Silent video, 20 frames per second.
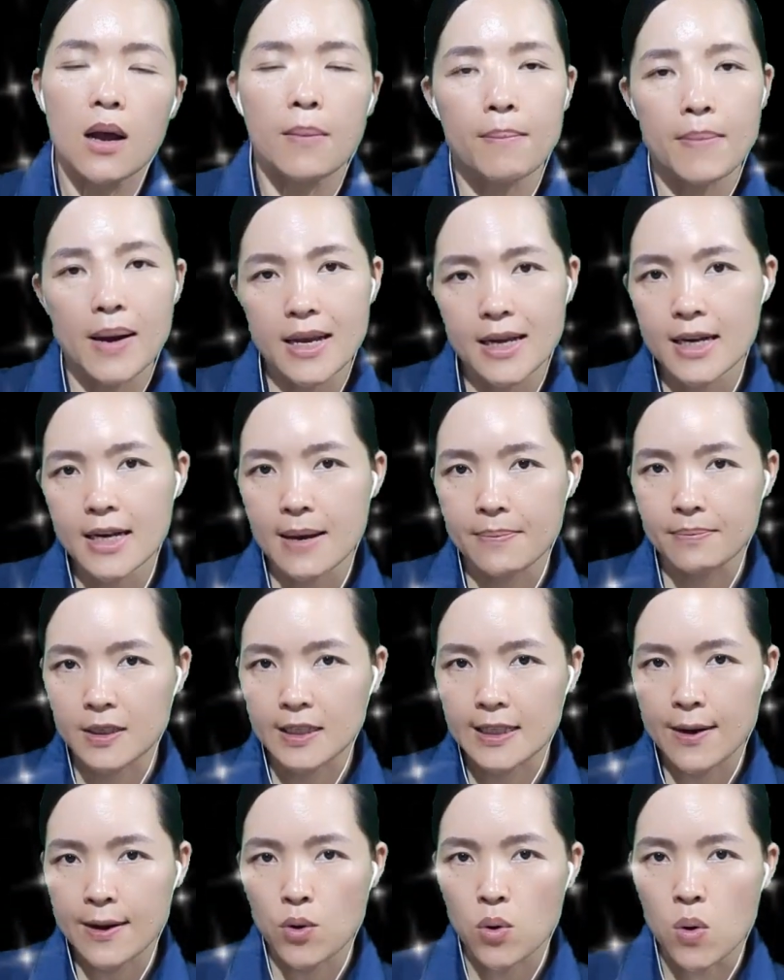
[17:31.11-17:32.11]
Mấy năm
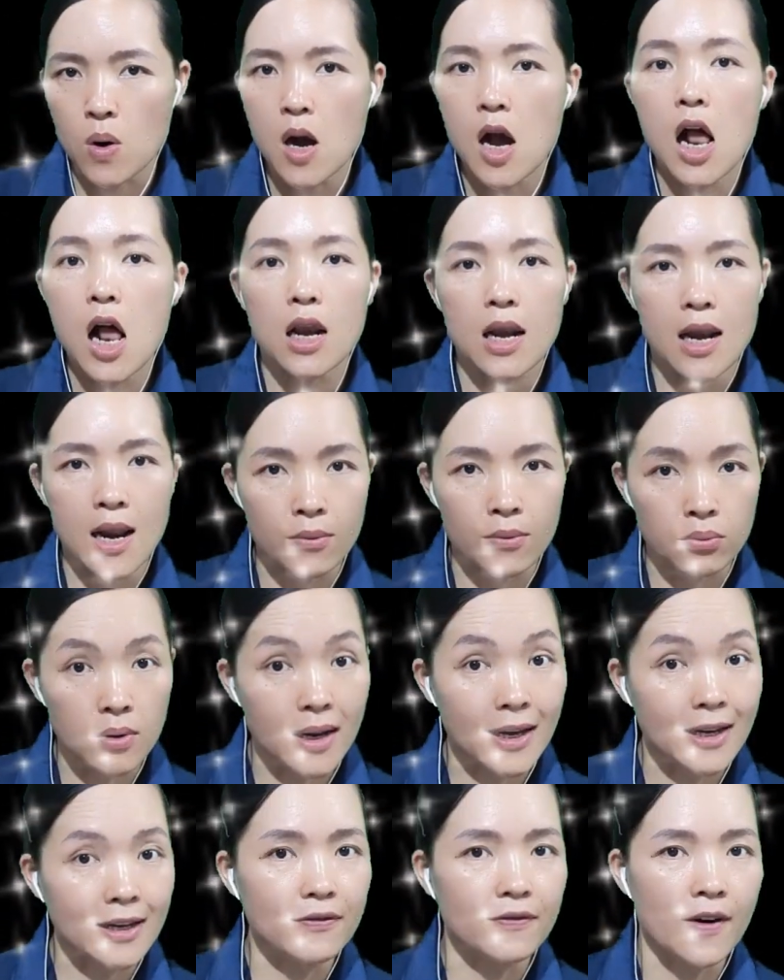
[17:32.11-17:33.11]
sau, Lộc
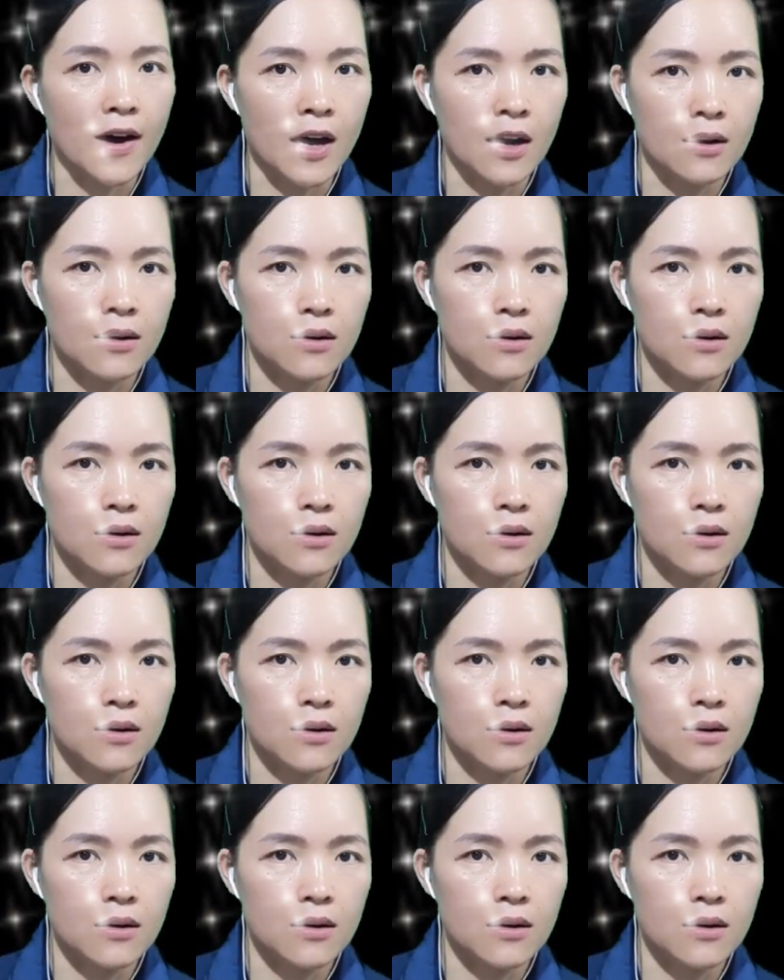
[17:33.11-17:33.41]
lấy vợ.